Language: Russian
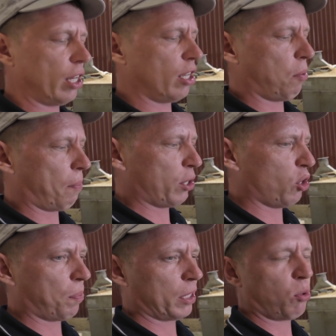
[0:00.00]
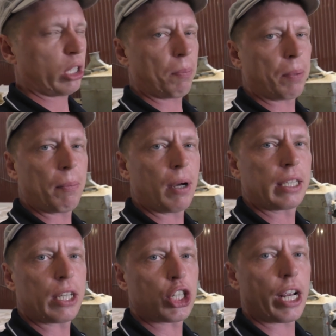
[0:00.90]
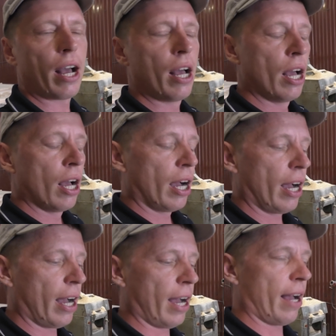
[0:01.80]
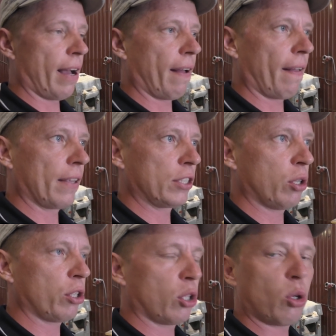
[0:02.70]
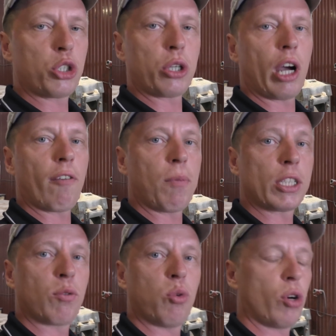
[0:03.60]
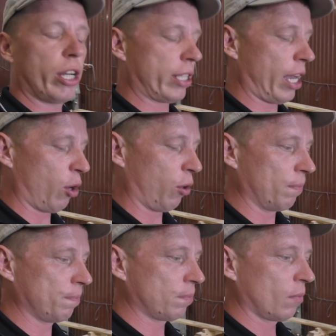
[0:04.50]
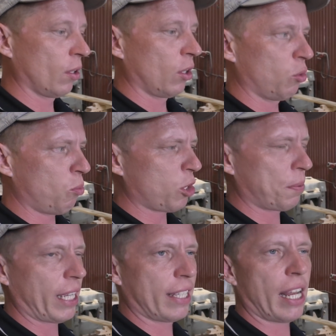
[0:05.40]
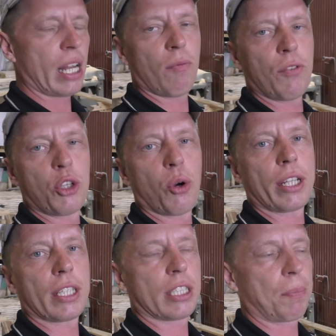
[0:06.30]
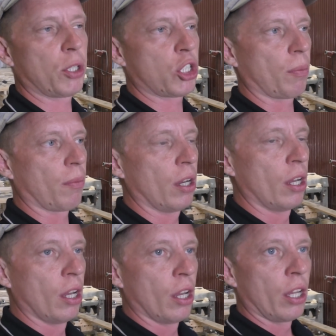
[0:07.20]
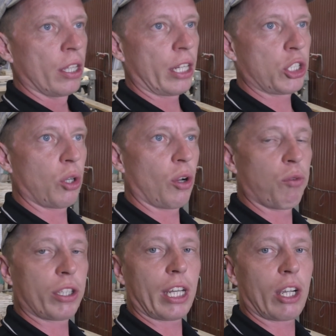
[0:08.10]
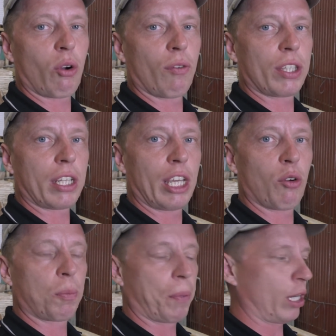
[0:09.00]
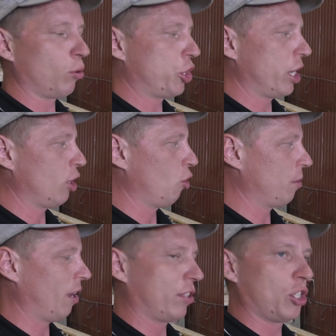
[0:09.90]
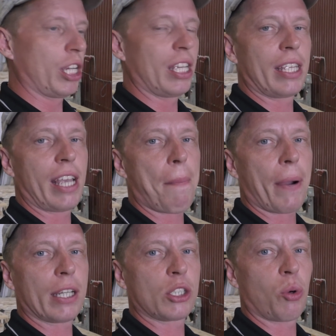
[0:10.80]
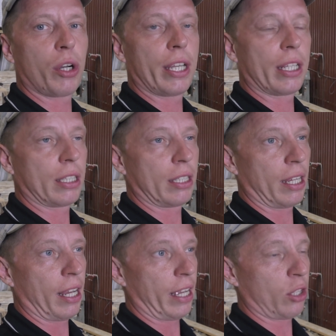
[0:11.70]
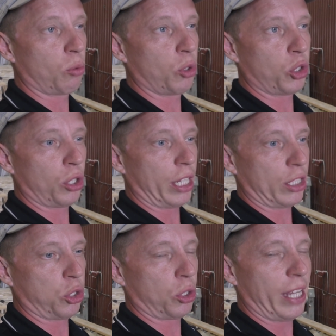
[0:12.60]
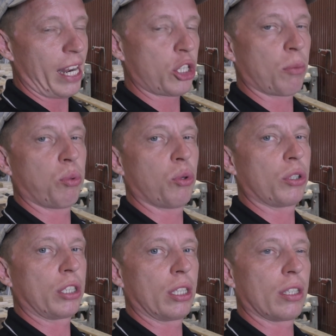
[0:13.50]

или не попадет, посмотрим при монтаже. А, сегодня ночью я в Москву улетаю. Может быть, отдельным видео это запишем. Так что вот, такой, вот такие вот приключения у меня в течение дня происходят. А, я думаю, что сейчас еще дальше будет,